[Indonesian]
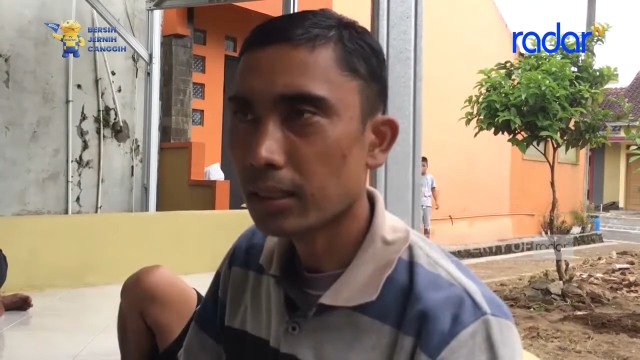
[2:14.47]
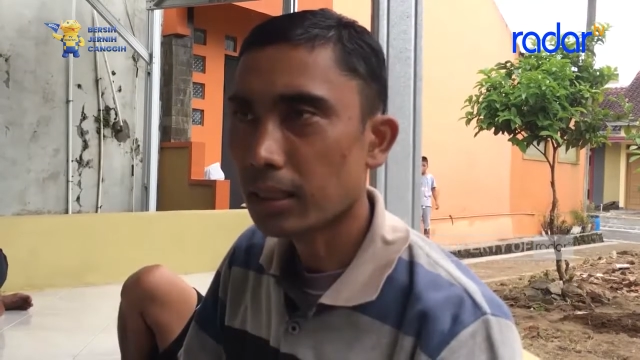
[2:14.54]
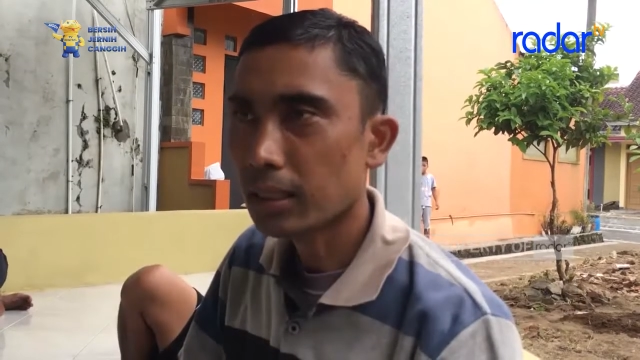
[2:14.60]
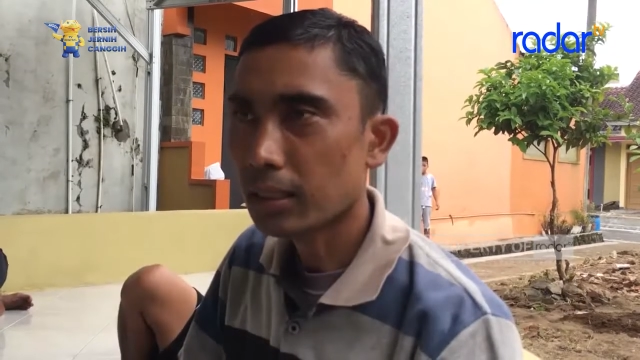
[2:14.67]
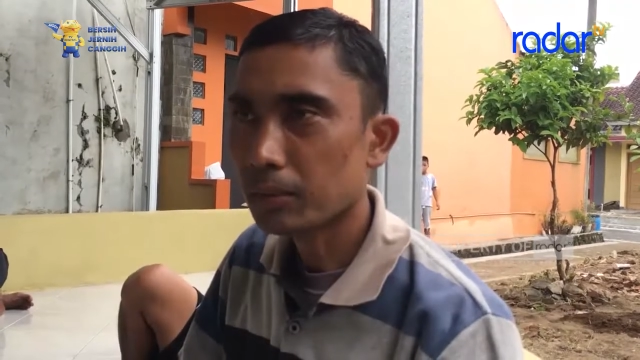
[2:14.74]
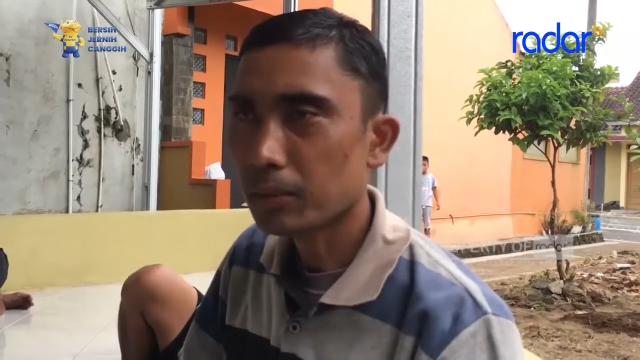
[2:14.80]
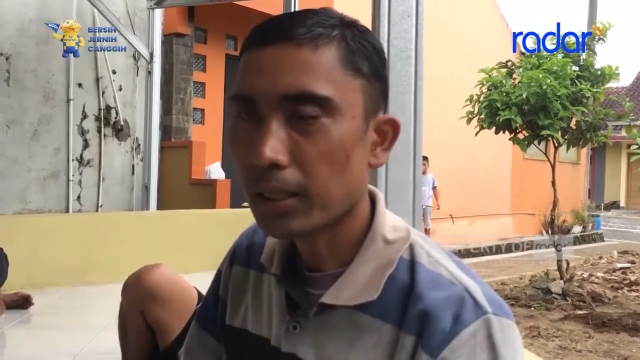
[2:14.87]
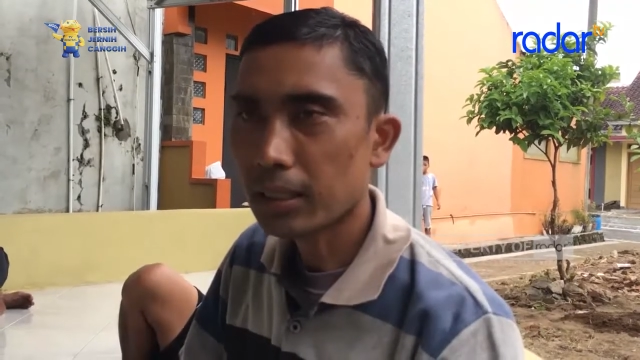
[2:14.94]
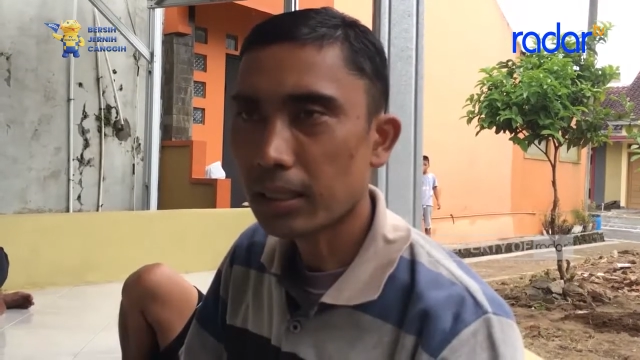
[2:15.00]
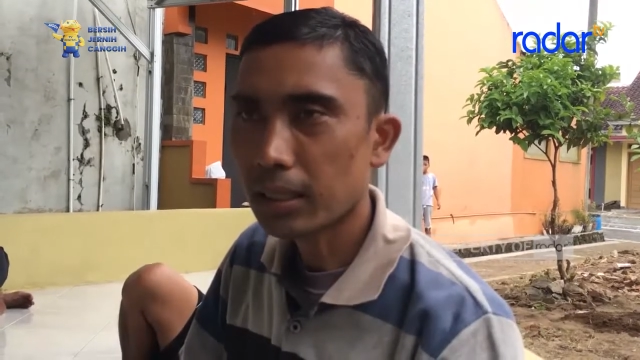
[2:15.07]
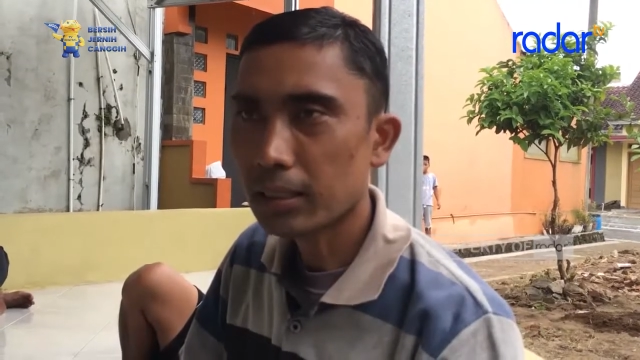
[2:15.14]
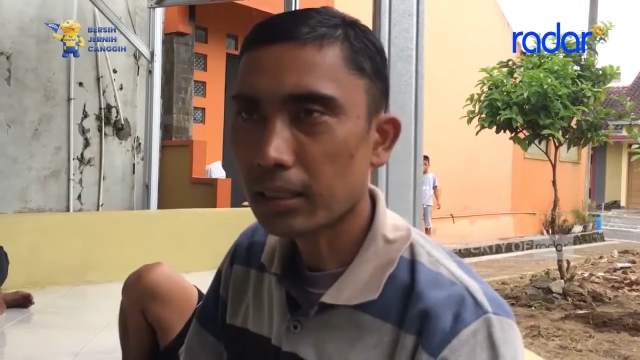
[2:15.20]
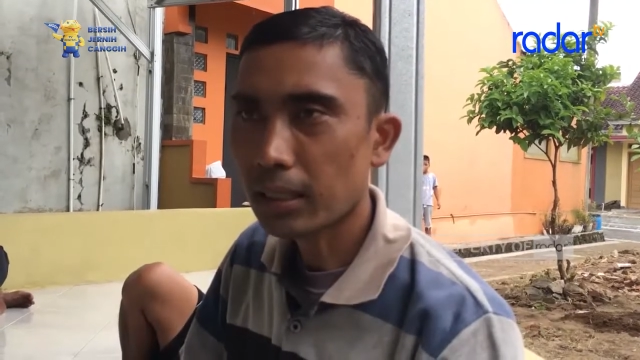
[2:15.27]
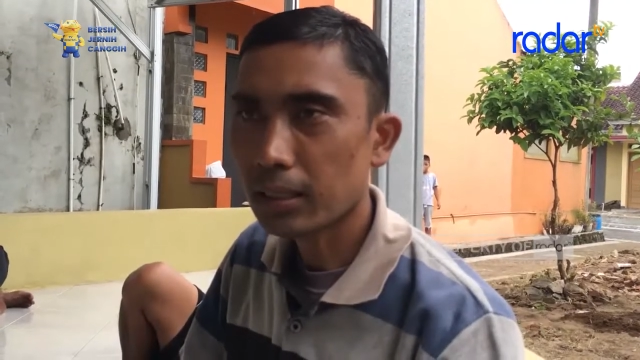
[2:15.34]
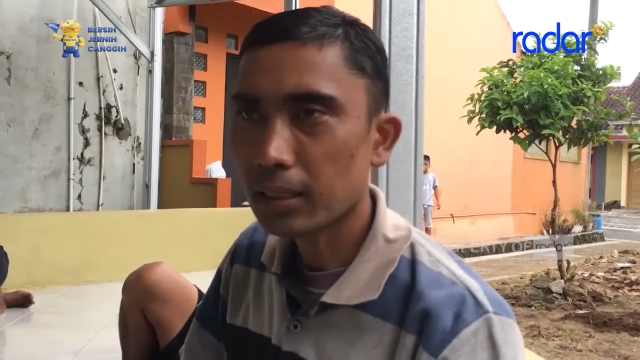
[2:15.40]
yang
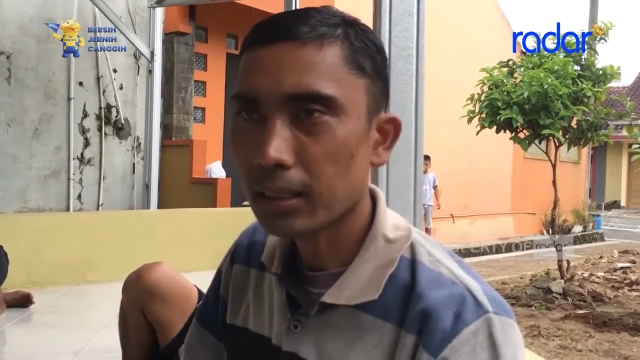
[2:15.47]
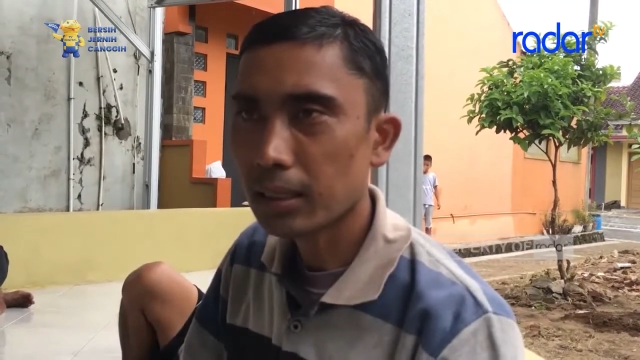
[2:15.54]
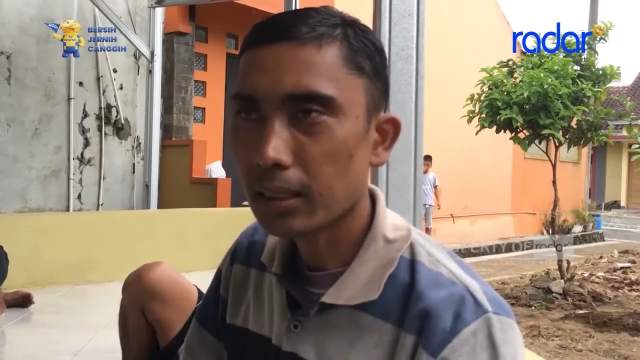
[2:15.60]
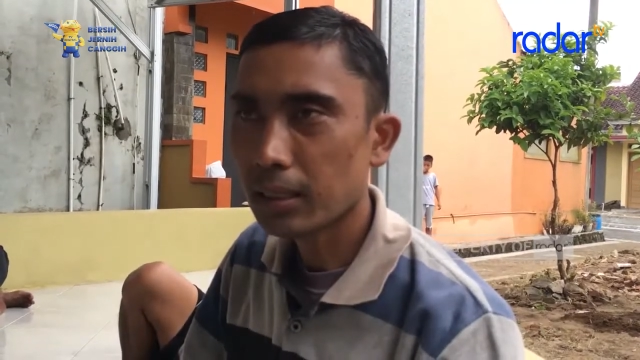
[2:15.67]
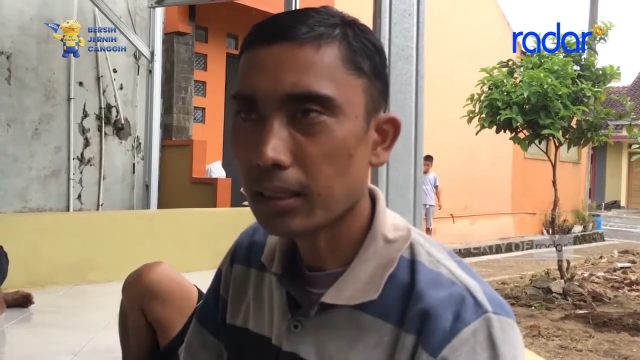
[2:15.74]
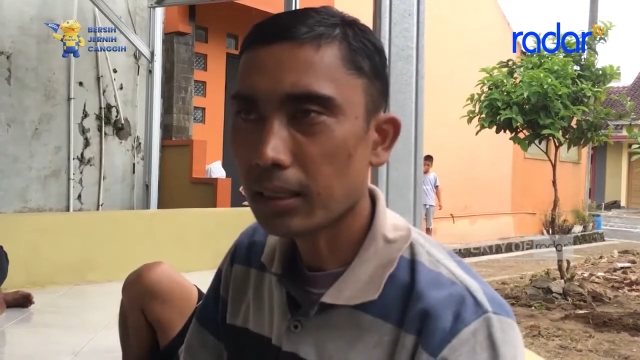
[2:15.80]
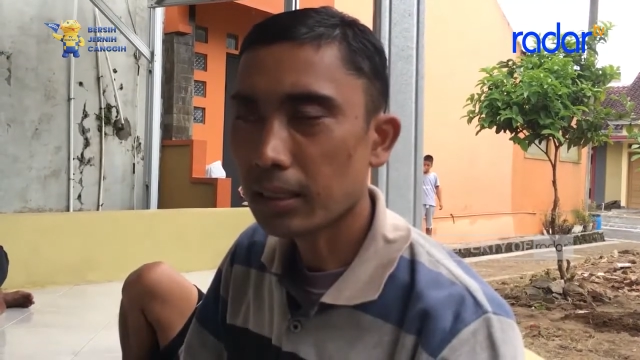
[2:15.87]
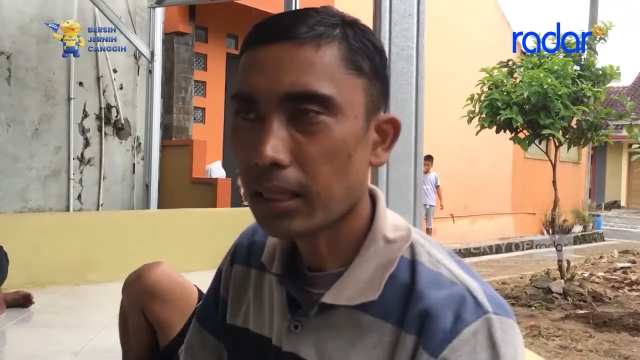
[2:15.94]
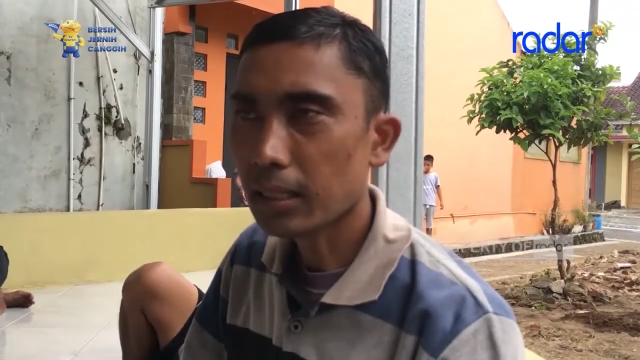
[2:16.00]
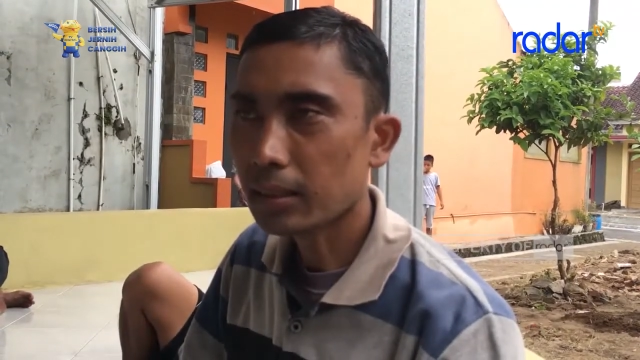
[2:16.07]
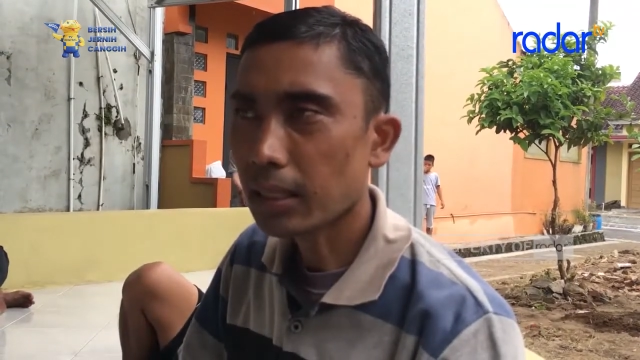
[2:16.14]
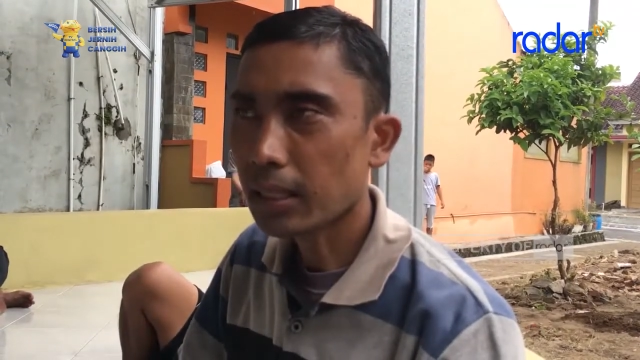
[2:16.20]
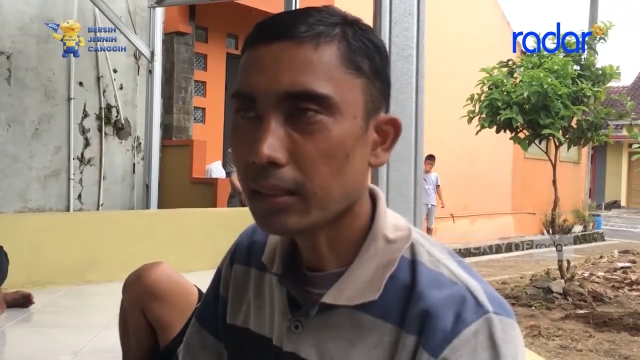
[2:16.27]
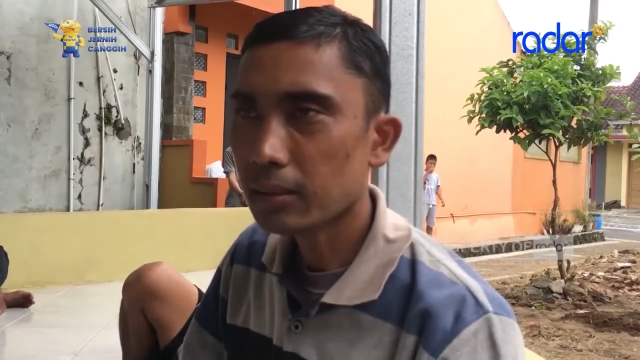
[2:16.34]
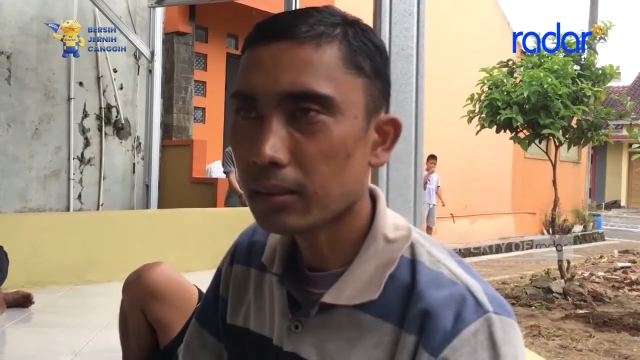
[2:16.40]
mana tadi
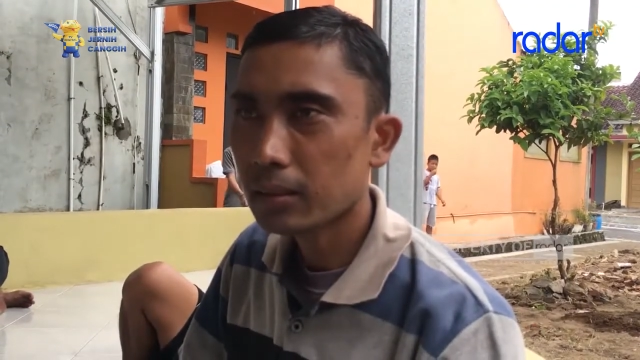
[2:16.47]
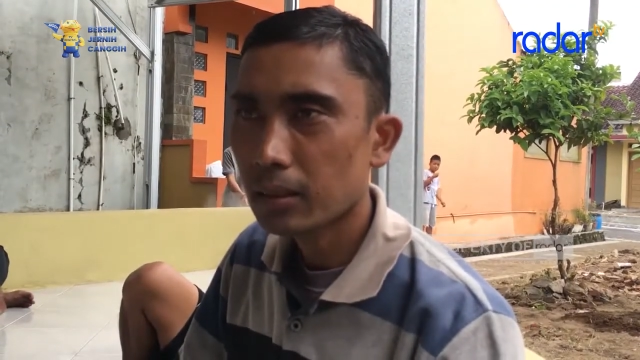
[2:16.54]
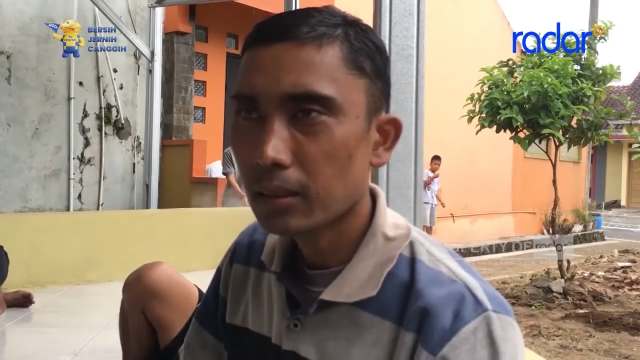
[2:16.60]
kelihatan